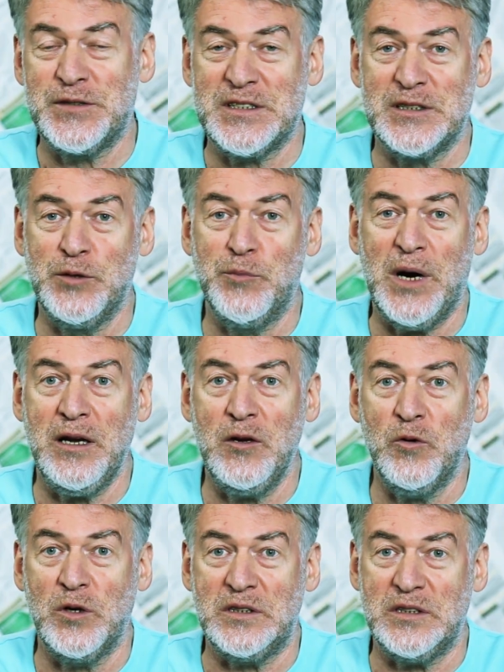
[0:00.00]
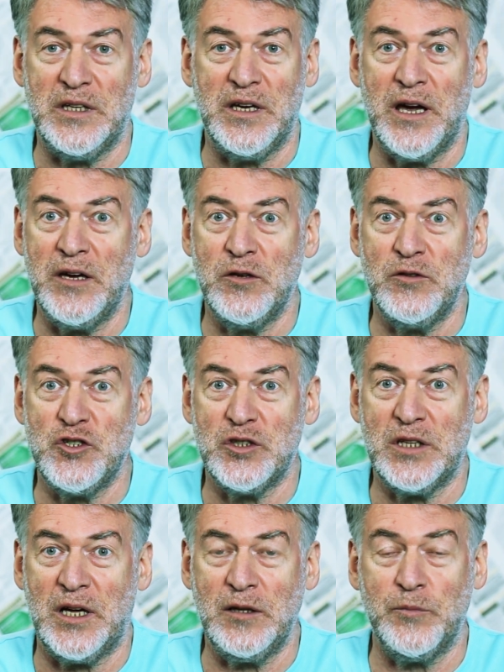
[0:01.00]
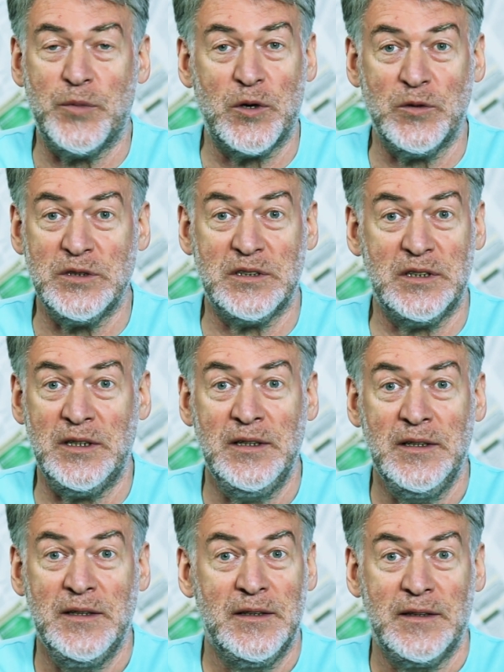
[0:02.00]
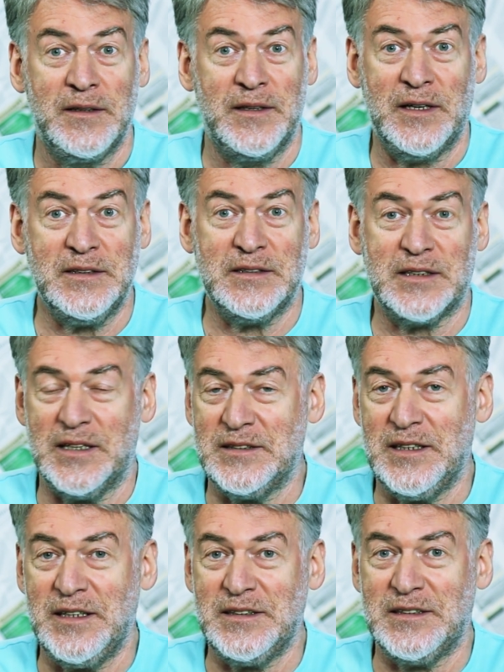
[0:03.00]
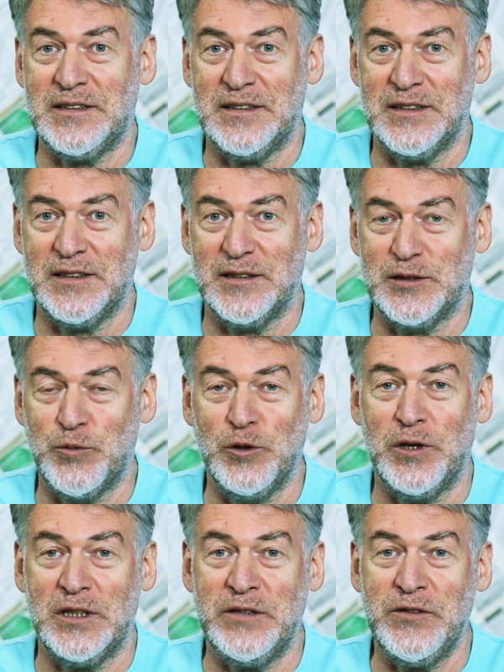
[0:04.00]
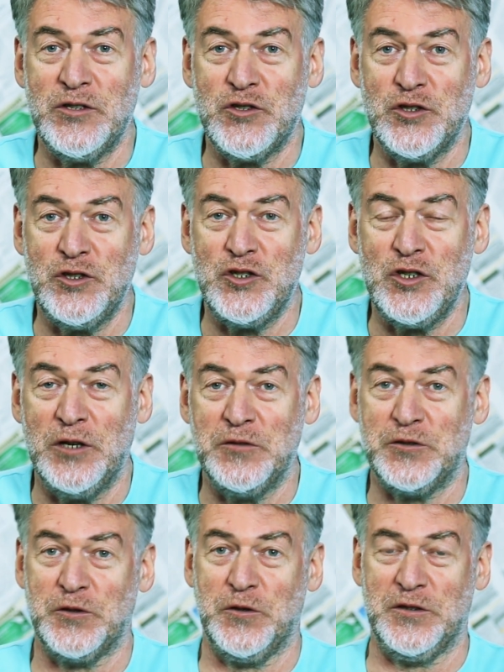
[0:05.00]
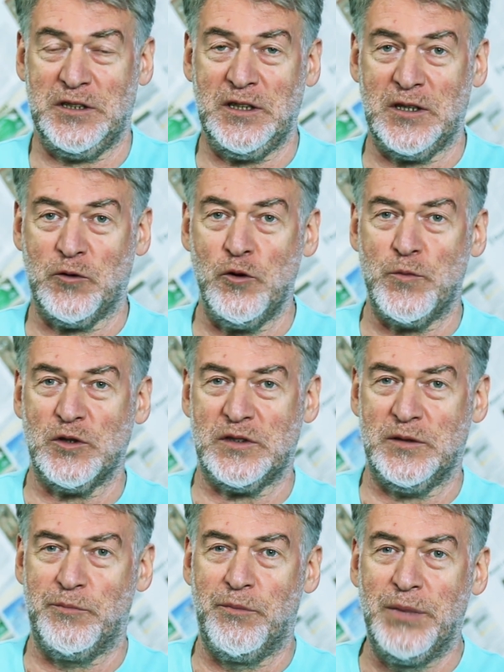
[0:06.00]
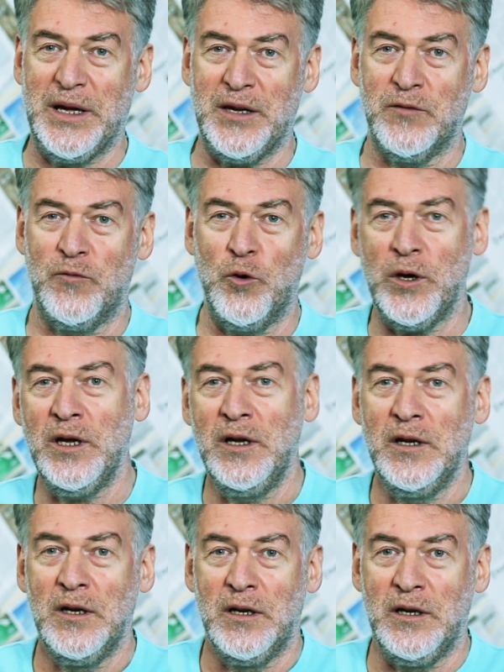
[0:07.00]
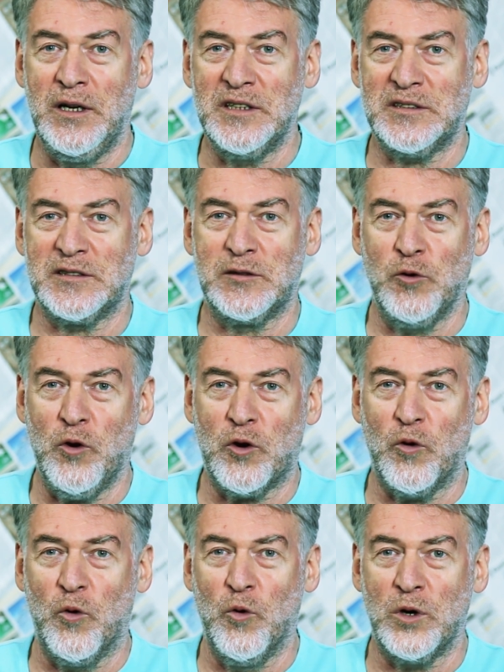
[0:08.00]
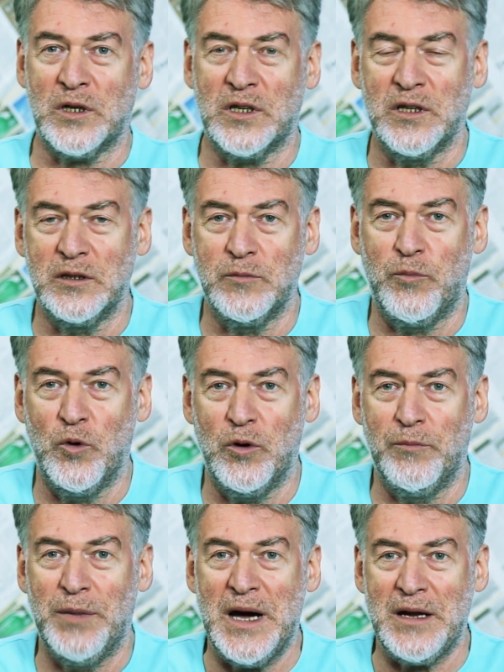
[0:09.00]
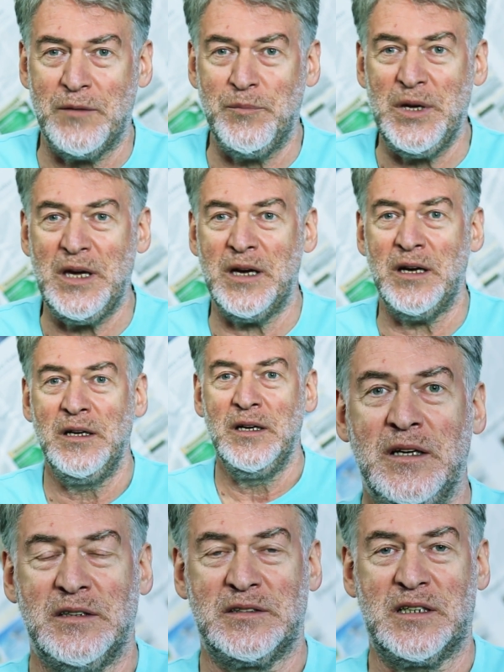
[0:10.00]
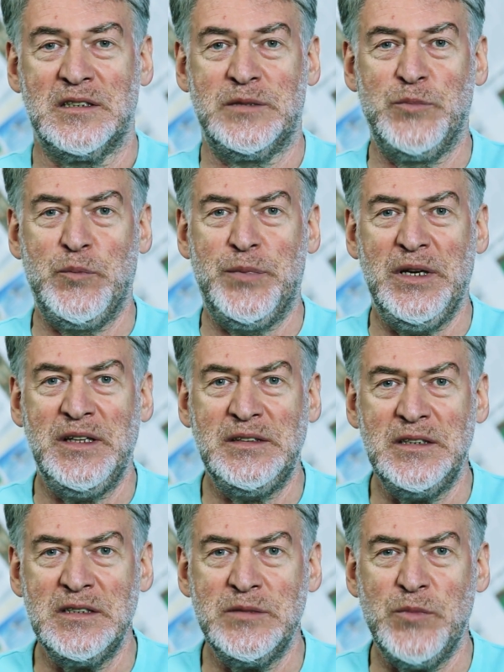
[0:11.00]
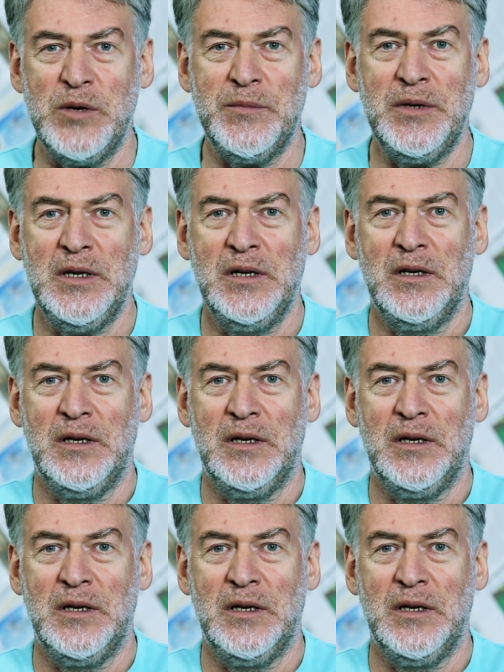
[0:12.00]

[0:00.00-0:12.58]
в самолете. Я ее читал просто, надо сказать, э, с полуотвисшей челюстью. То есть это такой просто боевой листок, орган по борьбе с космополитизмом,